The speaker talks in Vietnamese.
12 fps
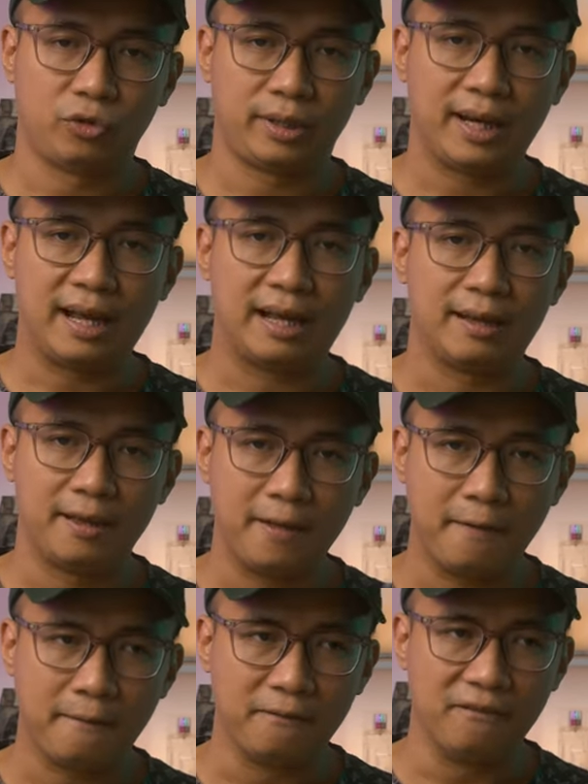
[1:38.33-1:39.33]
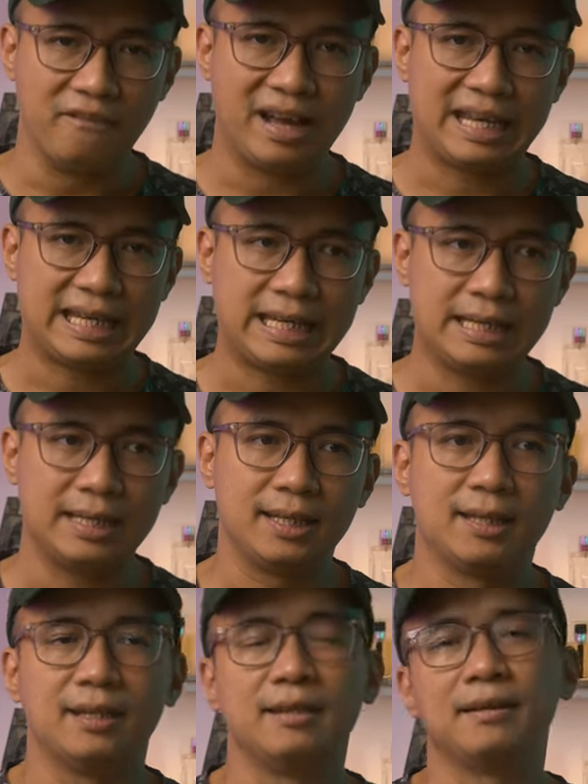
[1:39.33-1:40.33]
Tonka Vani
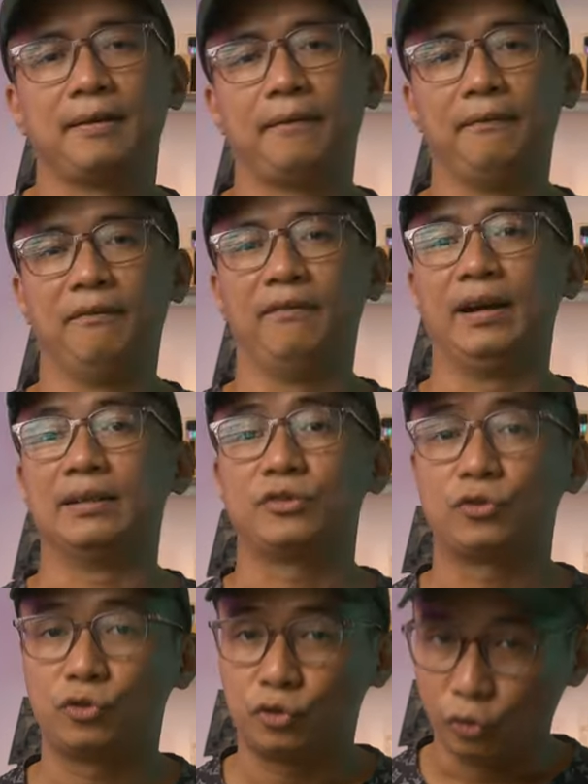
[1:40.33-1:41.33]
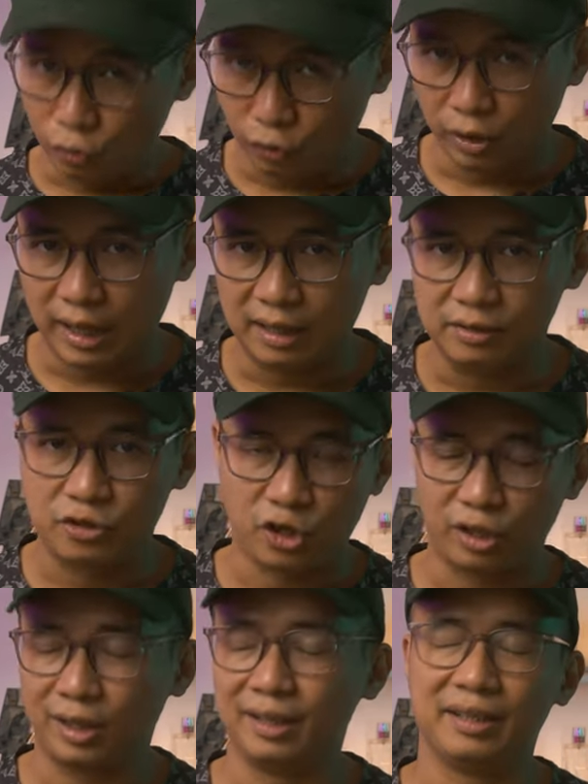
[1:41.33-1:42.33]
và sô
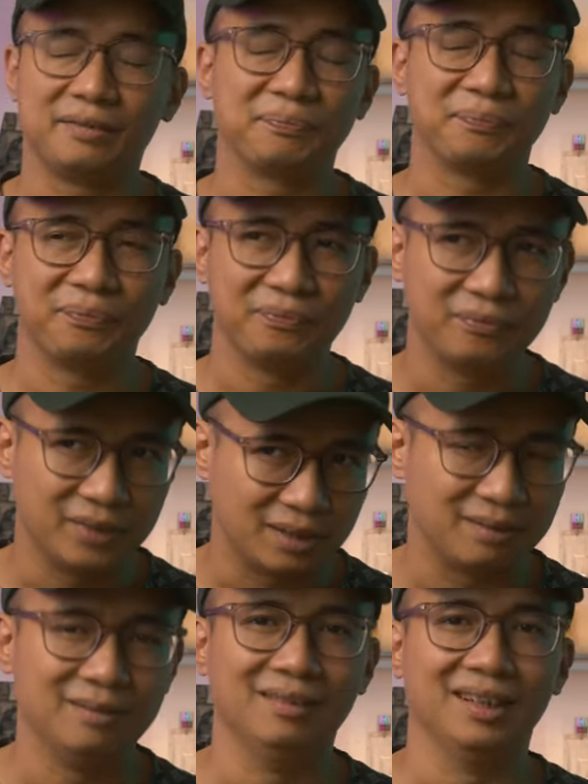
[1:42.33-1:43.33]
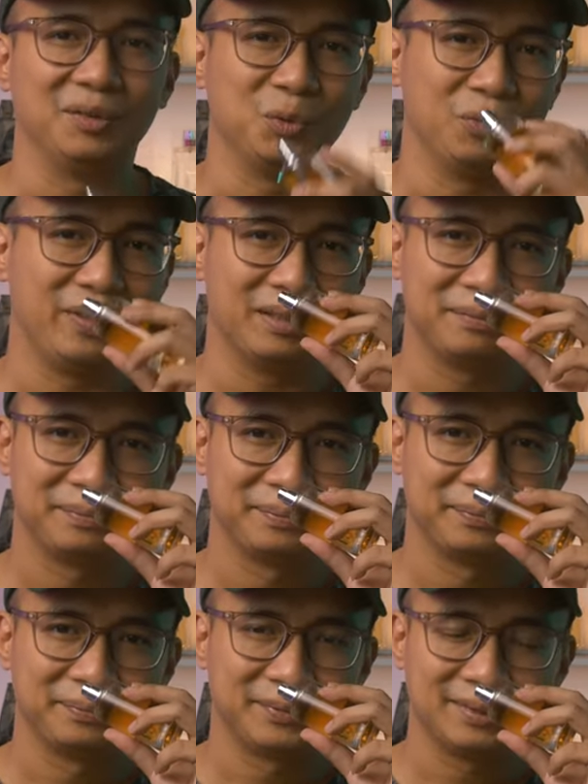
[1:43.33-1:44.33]
Chocolate Rất là thú vị
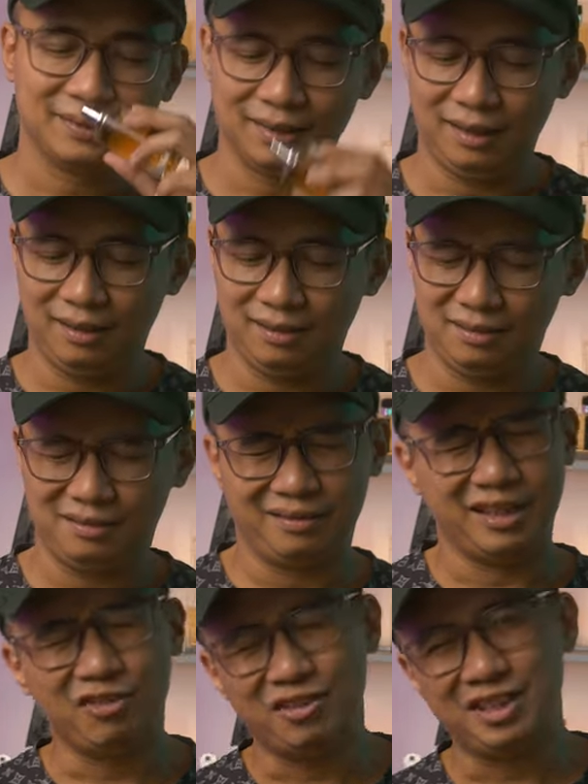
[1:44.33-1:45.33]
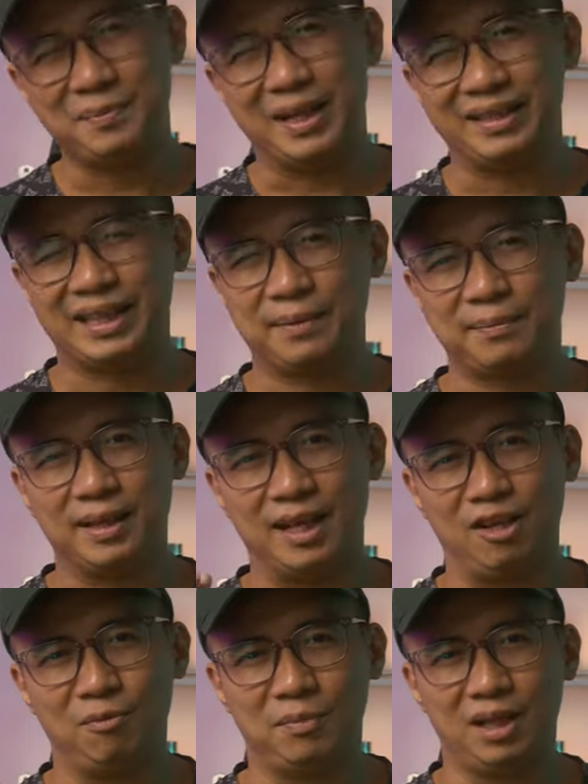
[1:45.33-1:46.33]
uh, Nếu như mà anh em
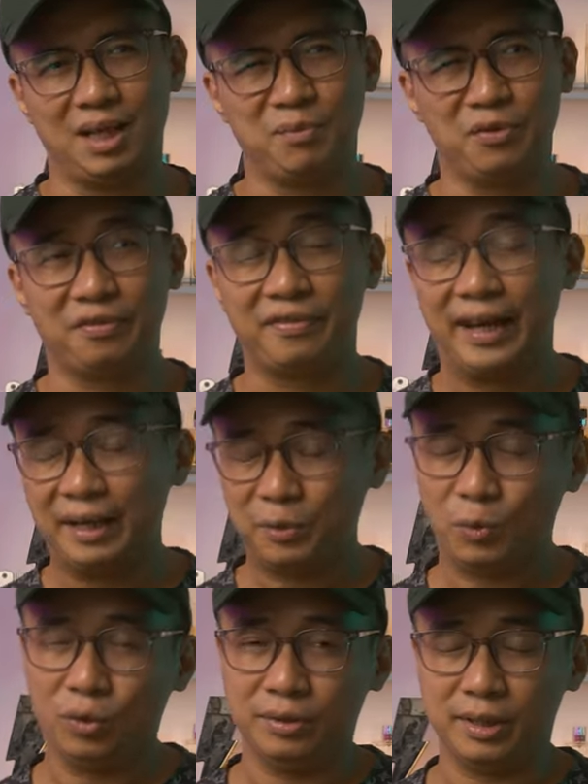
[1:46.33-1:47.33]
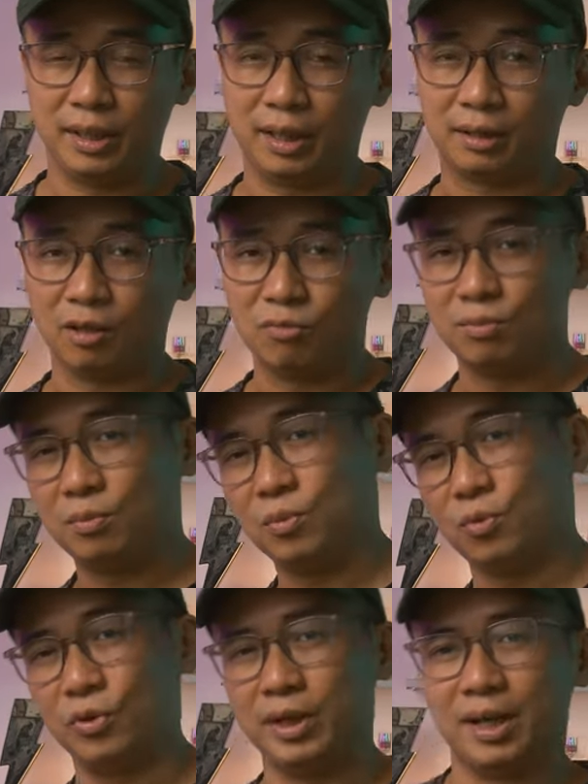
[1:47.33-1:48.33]
nào mà là một fan của những cái
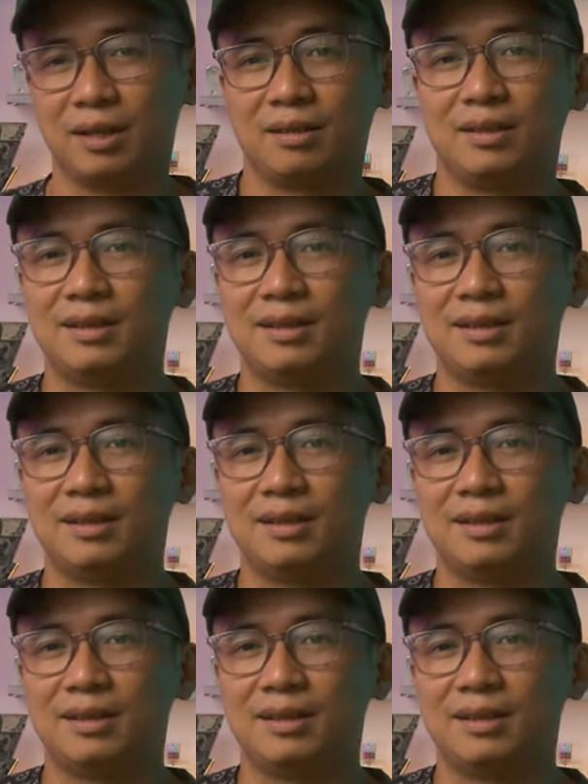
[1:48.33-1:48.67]
tông mùi